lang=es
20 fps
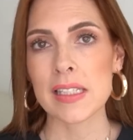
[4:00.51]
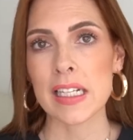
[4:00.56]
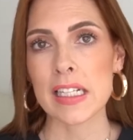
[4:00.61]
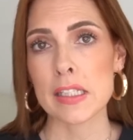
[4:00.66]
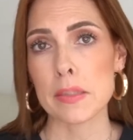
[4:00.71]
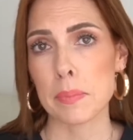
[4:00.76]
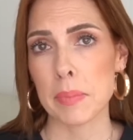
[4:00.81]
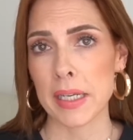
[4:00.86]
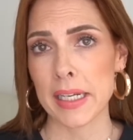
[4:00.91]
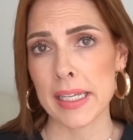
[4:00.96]

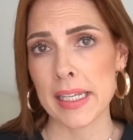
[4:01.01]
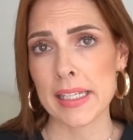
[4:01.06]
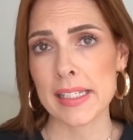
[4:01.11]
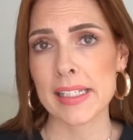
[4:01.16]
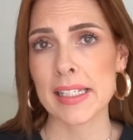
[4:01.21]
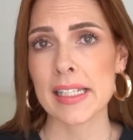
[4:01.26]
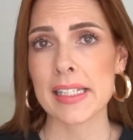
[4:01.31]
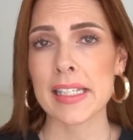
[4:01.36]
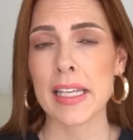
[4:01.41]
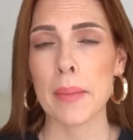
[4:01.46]

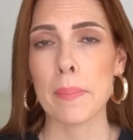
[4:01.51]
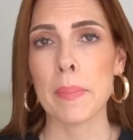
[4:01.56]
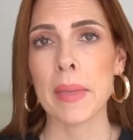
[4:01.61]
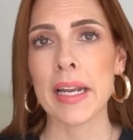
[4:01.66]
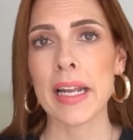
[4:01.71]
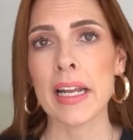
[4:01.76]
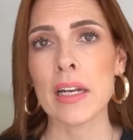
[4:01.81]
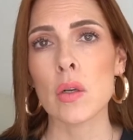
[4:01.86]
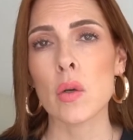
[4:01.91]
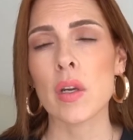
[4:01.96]
transparencias, que en
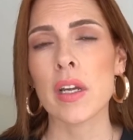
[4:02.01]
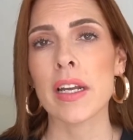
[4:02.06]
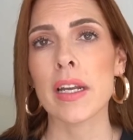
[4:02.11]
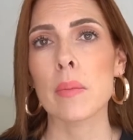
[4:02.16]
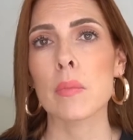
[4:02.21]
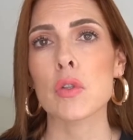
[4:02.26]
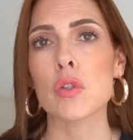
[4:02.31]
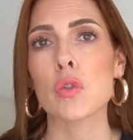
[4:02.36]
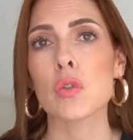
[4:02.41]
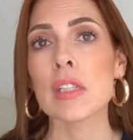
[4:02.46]
verano
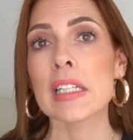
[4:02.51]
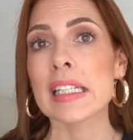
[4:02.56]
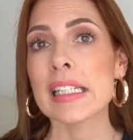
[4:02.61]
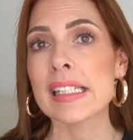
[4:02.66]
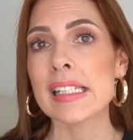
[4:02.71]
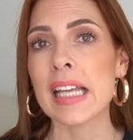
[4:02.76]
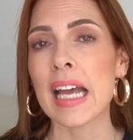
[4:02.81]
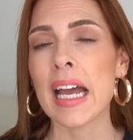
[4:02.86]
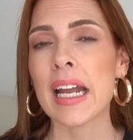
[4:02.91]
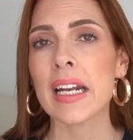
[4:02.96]
queremos
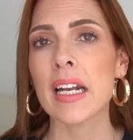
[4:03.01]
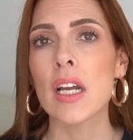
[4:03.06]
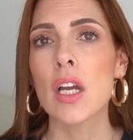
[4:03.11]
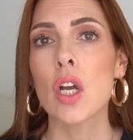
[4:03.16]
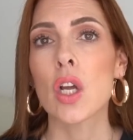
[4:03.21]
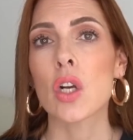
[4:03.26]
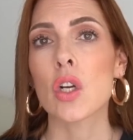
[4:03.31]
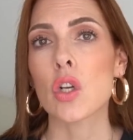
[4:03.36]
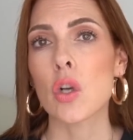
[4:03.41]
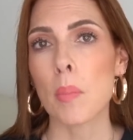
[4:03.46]
utilizar
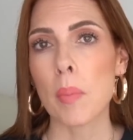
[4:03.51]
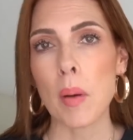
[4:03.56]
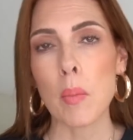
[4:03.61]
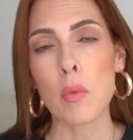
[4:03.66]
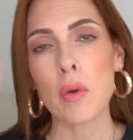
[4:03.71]
ropa